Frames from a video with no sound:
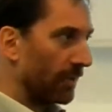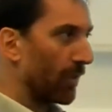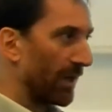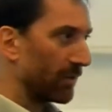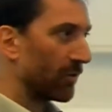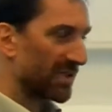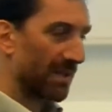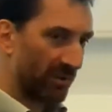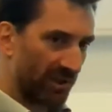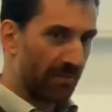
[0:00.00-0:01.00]
quanto
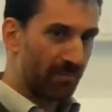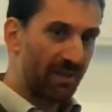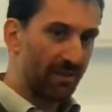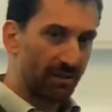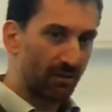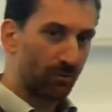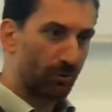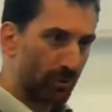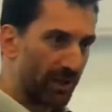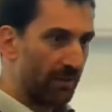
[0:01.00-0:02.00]
siamo realmente
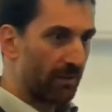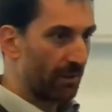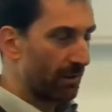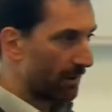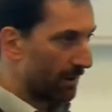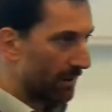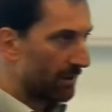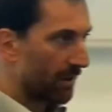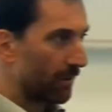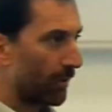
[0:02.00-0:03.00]
congruenti
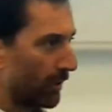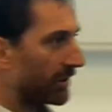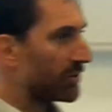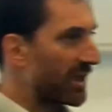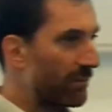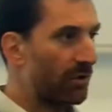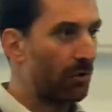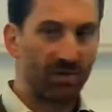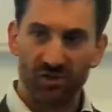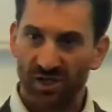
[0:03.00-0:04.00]
tra quello che diciamo e
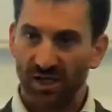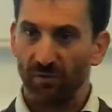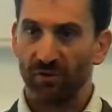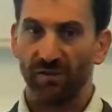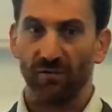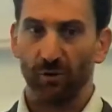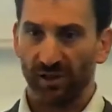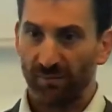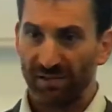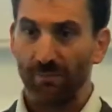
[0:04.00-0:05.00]
come agiamo, tra i valori
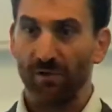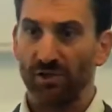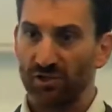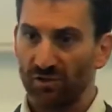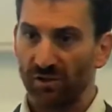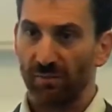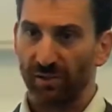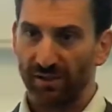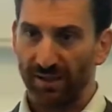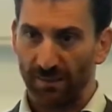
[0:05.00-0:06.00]
che abbiamo e le decisioni che
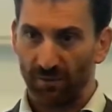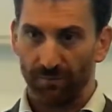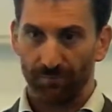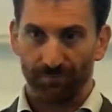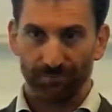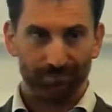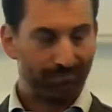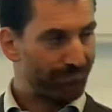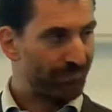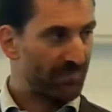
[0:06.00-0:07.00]
prendiamo.
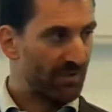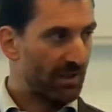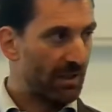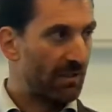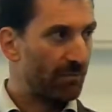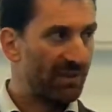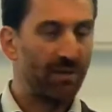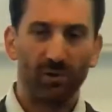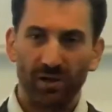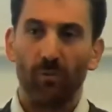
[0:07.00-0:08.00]

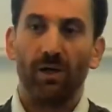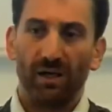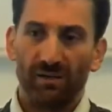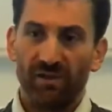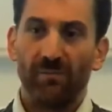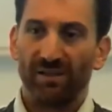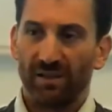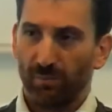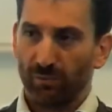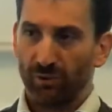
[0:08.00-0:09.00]
Perché poi è quello veramente
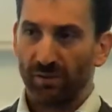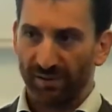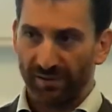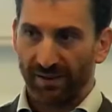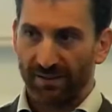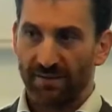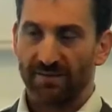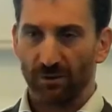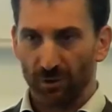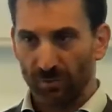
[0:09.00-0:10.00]
il punto di partenza.
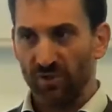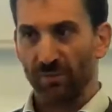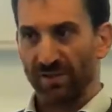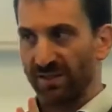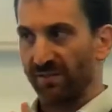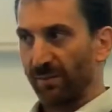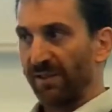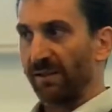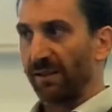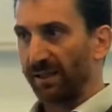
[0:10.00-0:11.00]
Se noi cominciamo a essere
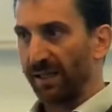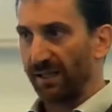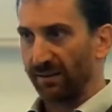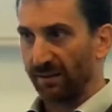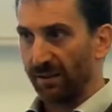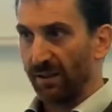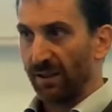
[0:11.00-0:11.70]
veramente allineati